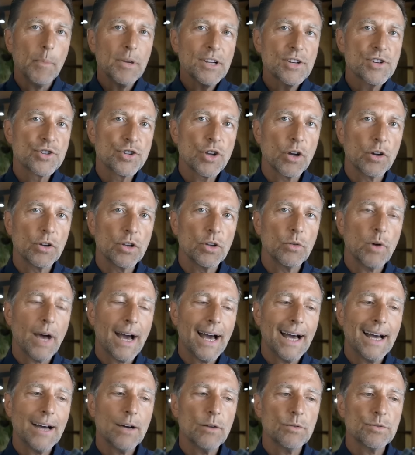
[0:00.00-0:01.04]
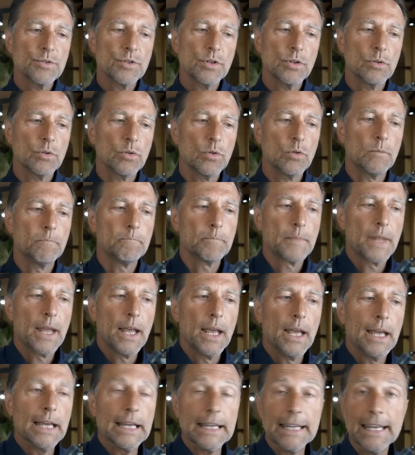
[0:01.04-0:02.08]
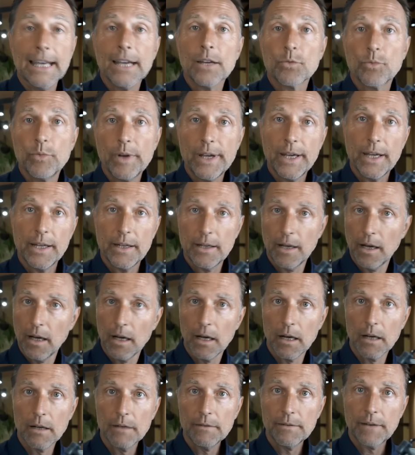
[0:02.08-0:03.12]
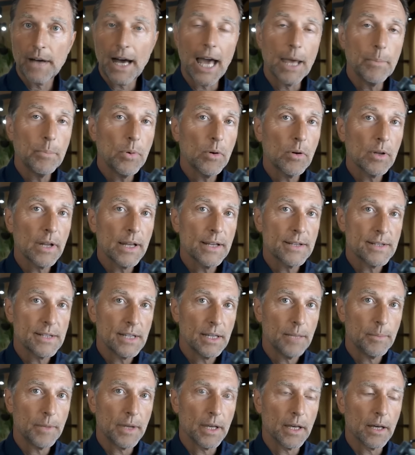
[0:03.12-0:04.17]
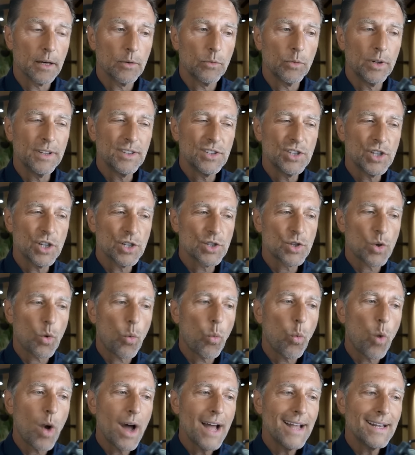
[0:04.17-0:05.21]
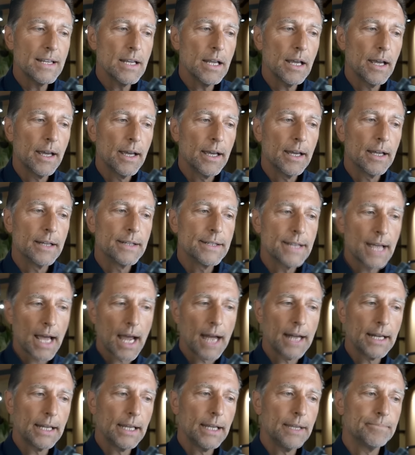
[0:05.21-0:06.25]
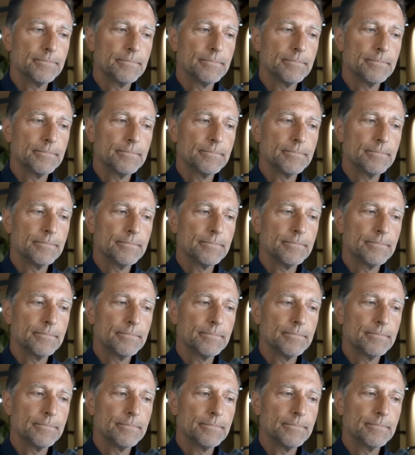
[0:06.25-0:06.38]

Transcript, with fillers: Я расскажу вам, как избавиться от гипогликемии с помощью всего одного крохотного,